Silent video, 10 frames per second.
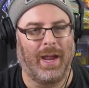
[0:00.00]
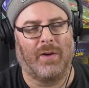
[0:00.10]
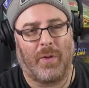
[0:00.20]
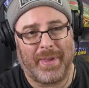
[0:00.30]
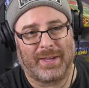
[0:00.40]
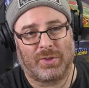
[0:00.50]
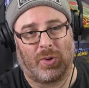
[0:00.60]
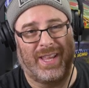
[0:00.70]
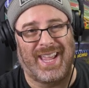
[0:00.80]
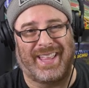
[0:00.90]
Et on va bien
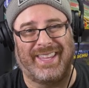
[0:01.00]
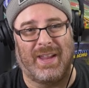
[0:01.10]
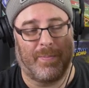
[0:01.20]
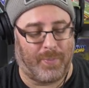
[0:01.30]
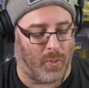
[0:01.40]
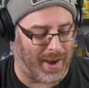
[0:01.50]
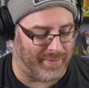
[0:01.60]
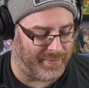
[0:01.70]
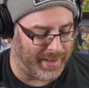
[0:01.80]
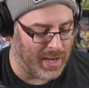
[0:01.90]
sûr les garder pour la
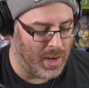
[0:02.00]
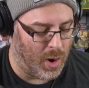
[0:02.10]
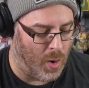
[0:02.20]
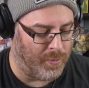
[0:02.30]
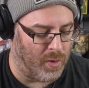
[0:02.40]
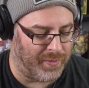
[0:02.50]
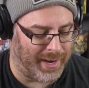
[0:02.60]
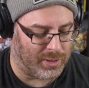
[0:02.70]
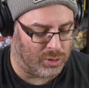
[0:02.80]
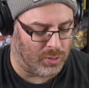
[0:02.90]
fin. On va
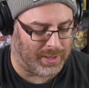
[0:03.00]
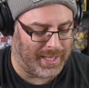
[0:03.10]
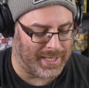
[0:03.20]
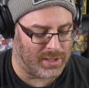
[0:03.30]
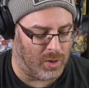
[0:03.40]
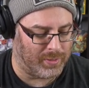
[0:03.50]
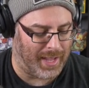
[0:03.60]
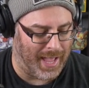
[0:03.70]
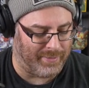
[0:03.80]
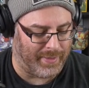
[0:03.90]
ouvrir toutes les autres
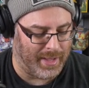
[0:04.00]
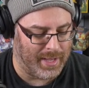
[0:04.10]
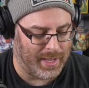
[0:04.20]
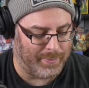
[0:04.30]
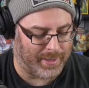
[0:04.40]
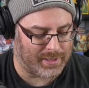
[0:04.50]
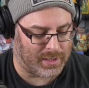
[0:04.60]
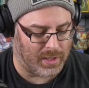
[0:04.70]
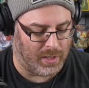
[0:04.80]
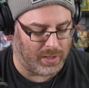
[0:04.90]
avant parce
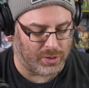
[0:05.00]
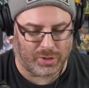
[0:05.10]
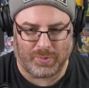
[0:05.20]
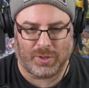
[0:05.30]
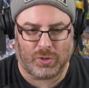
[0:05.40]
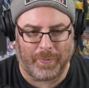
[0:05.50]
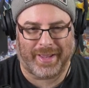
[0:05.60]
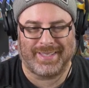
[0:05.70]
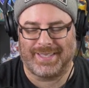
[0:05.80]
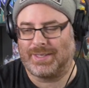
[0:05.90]
que je suis
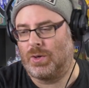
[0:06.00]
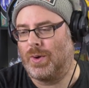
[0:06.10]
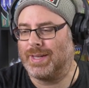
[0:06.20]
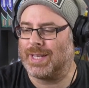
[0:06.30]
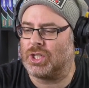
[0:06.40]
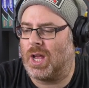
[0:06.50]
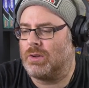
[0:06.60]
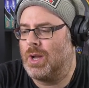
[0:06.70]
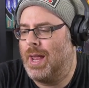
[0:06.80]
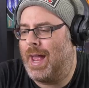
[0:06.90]
superstitieux et ça change
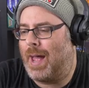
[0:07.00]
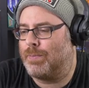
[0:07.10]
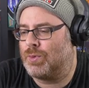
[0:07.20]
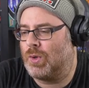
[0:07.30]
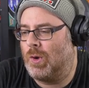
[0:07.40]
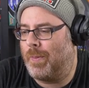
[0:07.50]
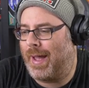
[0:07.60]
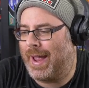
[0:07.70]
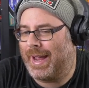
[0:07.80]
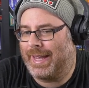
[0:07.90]

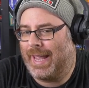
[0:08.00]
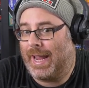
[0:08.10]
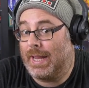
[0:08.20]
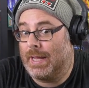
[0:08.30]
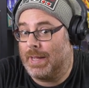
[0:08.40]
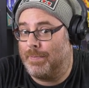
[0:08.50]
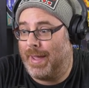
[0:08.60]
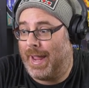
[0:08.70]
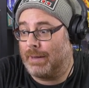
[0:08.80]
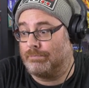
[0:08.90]
absolument rien.
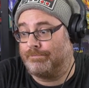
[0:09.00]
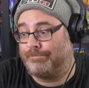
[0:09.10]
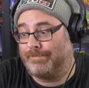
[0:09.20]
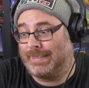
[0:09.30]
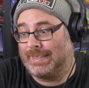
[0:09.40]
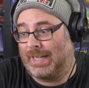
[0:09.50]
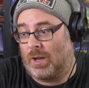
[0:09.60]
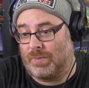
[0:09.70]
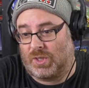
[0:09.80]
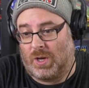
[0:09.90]
Mais c'est
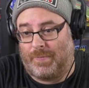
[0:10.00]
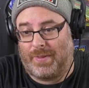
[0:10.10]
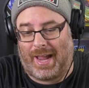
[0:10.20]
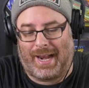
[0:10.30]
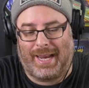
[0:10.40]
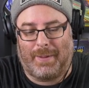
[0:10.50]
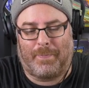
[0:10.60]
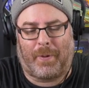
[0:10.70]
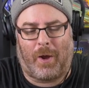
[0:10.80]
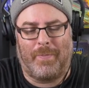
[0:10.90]
comme ça. Allez,
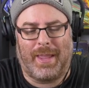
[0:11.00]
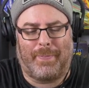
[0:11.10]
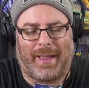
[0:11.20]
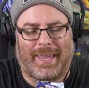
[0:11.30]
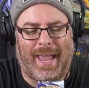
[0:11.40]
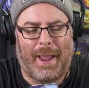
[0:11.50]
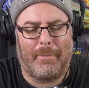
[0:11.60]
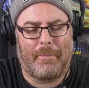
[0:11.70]
premier paquet.